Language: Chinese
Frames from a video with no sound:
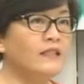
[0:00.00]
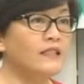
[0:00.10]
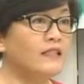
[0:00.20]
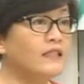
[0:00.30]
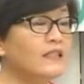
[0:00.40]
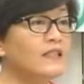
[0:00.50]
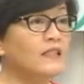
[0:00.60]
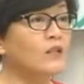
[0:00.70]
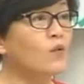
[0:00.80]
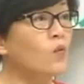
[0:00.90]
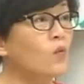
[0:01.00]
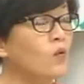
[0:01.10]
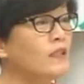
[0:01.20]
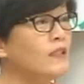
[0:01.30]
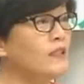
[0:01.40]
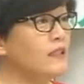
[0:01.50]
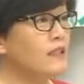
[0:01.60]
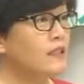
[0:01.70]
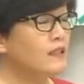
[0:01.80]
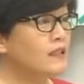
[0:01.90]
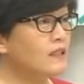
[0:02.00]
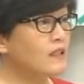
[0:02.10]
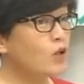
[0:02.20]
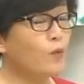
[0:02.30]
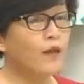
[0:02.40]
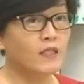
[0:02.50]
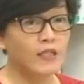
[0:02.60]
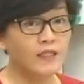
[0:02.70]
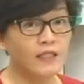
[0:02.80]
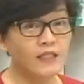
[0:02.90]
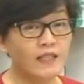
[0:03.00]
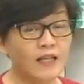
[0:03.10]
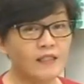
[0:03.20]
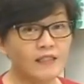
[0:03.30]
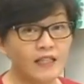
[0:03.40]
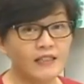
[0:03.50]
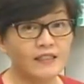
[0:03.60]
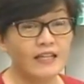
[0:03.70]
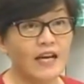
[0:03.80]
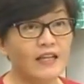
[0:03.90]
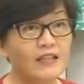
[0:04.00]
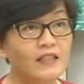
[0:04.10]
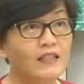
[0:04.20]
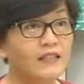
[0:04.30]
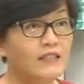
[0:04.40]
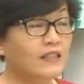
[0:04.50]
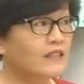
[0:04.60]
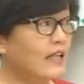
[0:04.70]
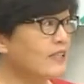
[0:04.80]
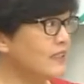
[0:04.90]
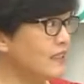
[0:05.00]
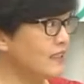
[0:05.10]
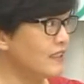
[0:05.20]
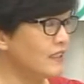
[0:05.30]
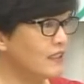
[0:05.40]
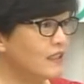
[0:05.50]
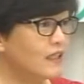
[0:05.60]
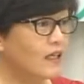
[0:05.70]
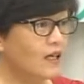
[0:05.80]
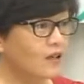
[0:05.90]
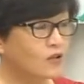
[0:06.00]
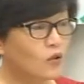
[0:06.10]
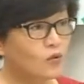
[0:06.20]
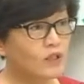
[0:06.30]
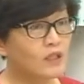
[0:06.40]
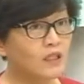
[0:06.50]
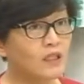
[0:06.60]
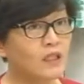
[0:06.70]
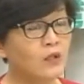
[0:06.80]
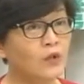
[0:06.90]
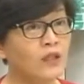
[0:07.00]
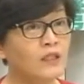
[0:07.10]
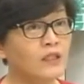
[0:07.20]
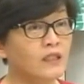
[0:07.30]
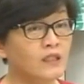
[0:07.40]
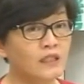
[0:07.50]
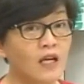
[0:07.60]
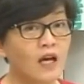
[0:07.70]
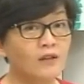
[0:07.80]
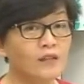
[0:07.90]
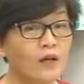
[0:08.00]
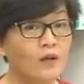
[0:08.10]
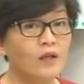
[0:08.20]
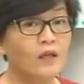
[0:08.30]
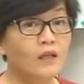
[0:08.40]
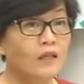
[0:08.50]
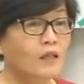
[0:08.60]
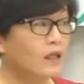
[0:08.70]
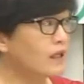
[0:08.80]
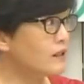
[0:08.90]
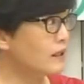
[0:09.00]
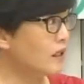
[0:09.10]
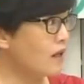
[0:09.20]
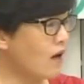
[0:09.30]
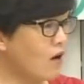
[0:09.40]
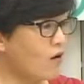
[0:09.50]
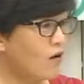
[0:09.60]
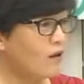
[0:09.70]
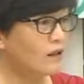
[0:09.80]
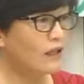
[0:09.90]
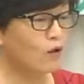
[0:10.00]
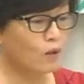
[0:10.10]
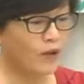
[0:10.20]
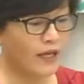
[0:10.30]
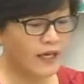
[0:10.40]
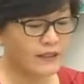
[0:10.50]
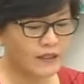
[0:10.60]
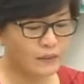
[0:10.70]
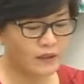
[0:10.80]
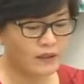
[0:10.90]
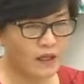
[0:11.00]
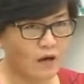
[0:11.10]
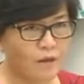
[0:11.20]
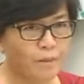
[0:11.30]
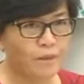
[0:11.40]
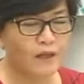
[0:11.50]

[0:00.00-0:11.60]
其实这个国际的气候变迁协商现在正在进行。好，从十一月的十一号到二十二号，那会不会延期？不知道。